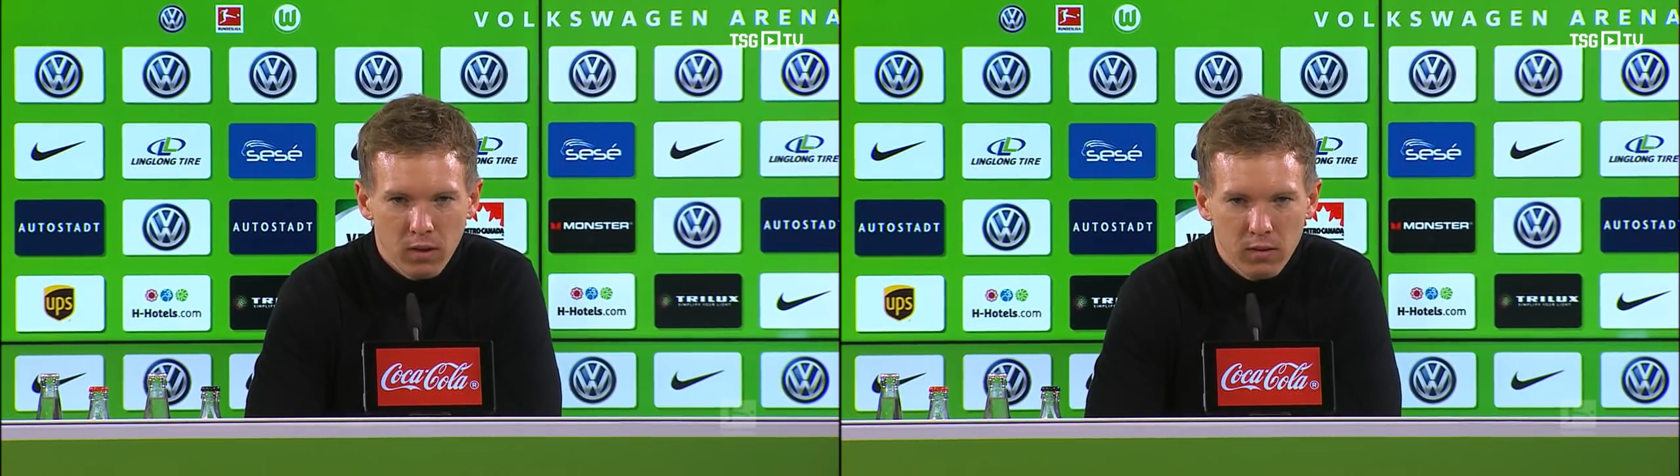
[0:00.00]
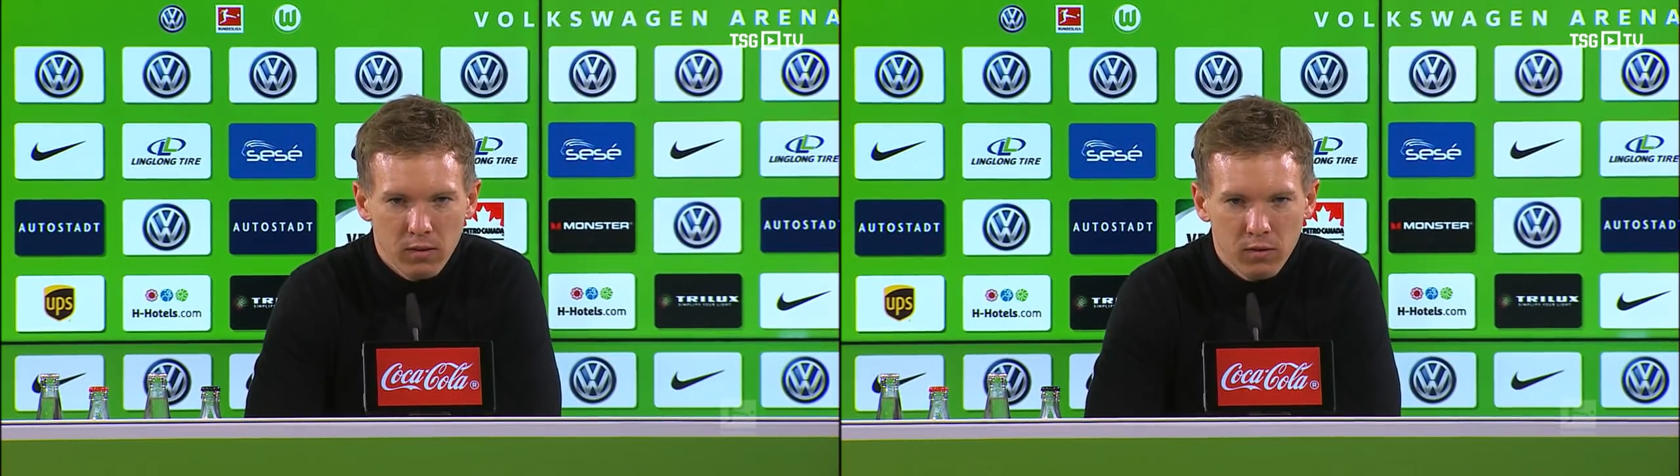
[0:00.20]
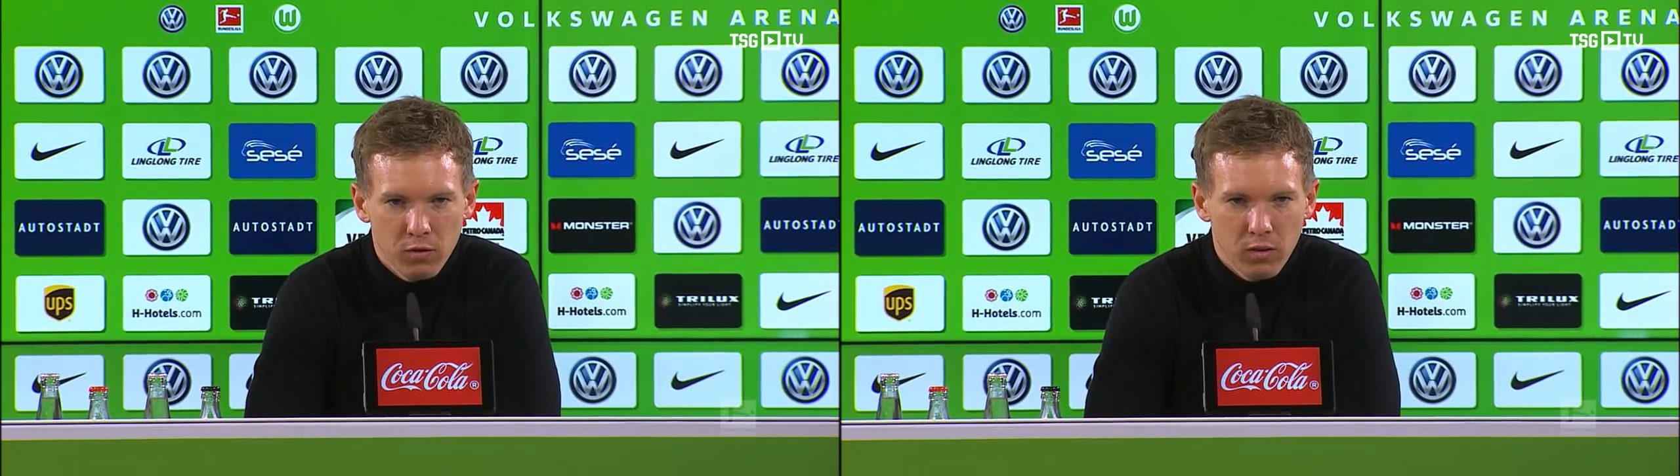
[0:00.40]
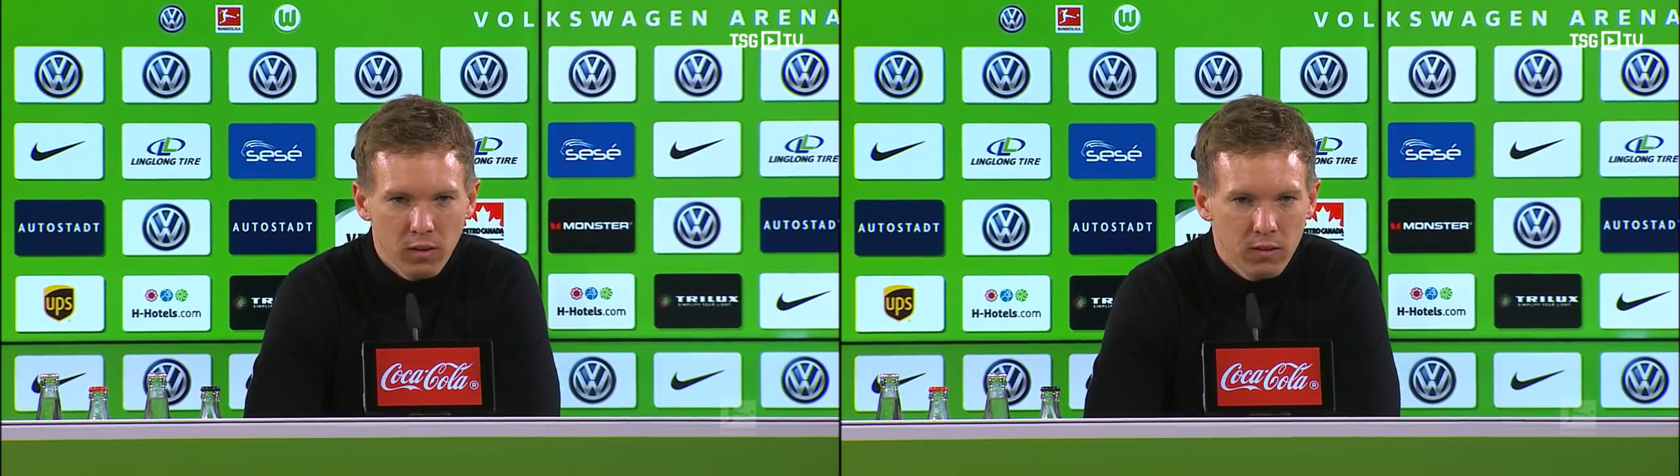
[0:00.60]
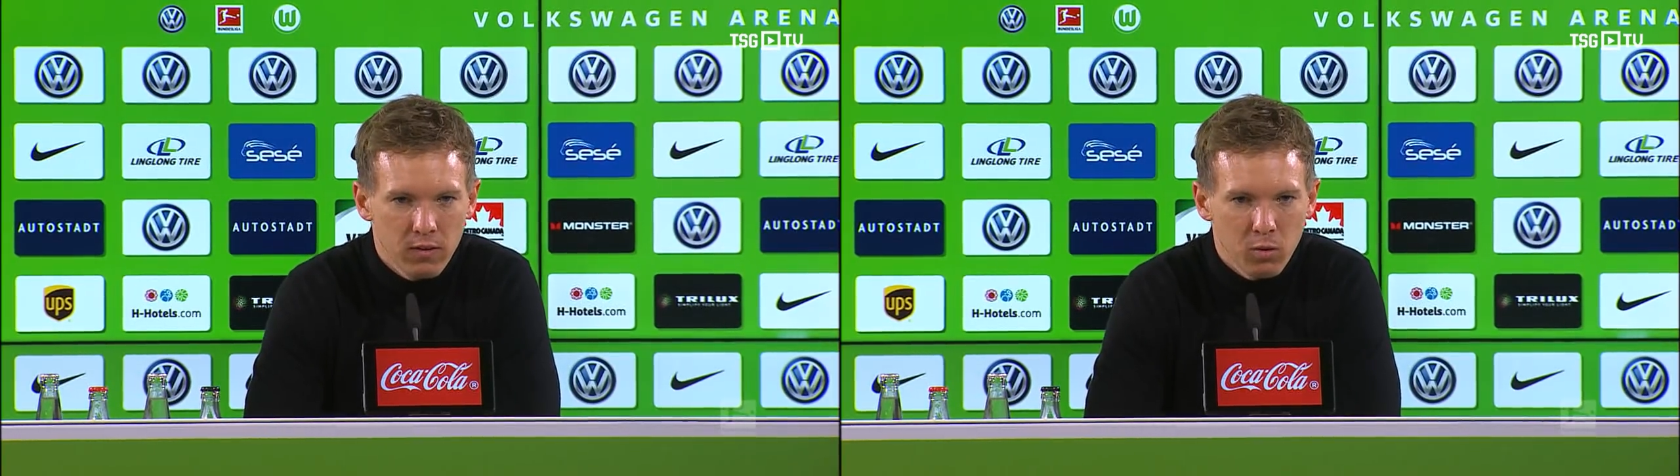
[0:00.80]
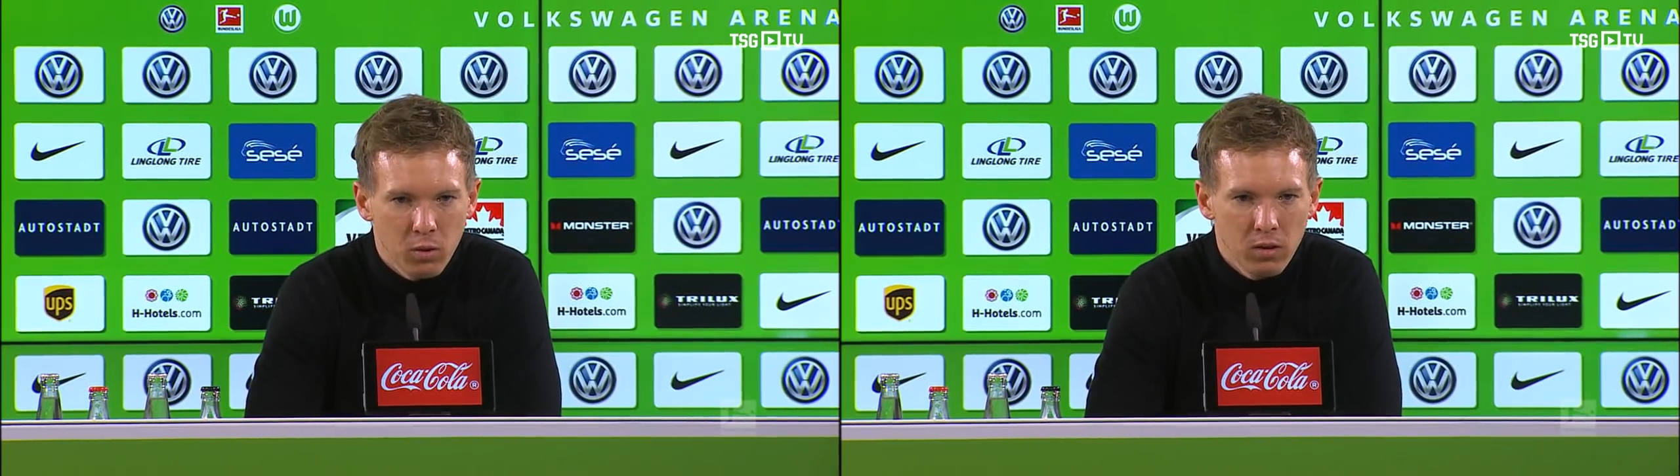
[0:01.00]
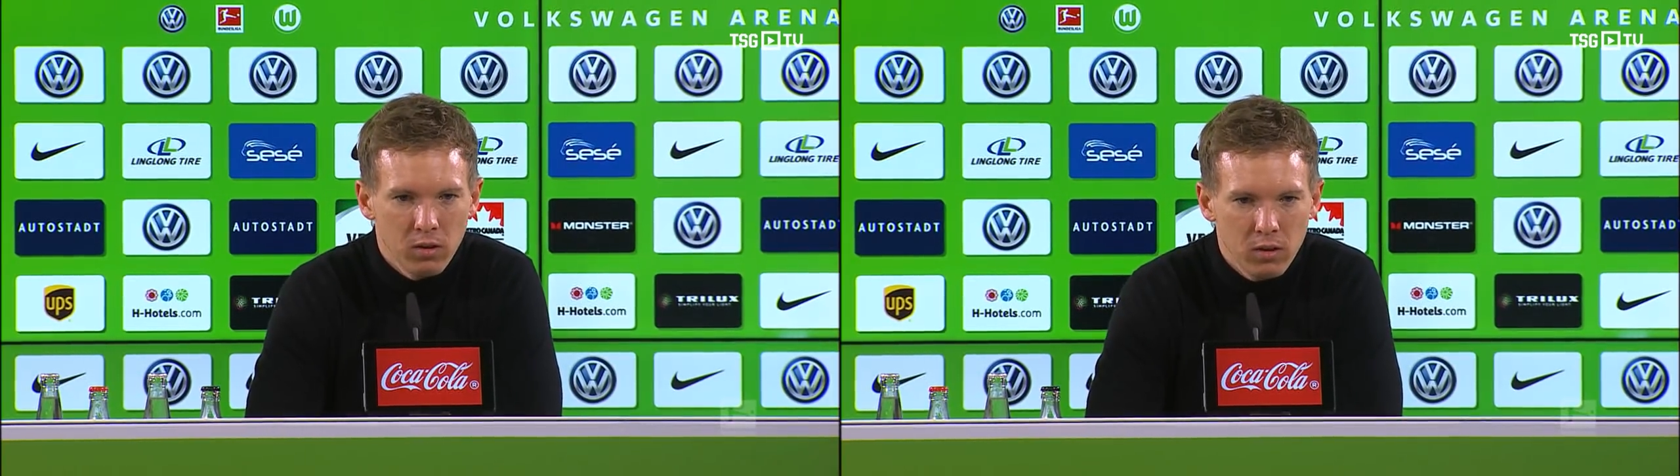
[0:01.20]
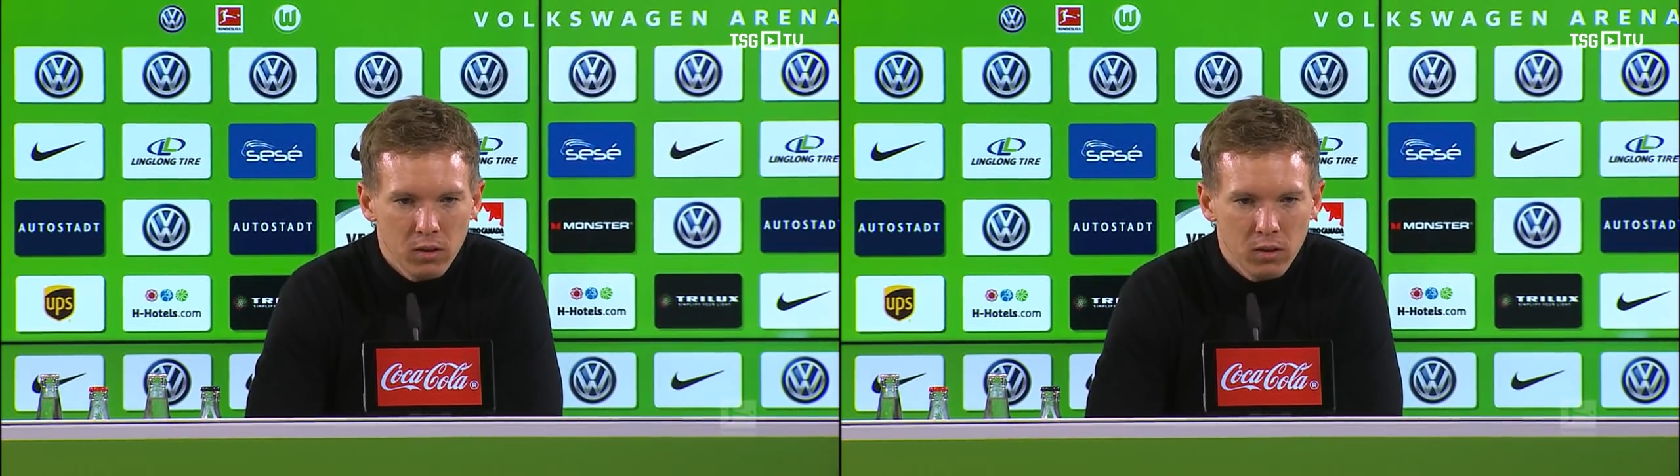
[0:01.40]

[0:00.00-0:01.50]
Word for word: hatte für ein drittes Tor.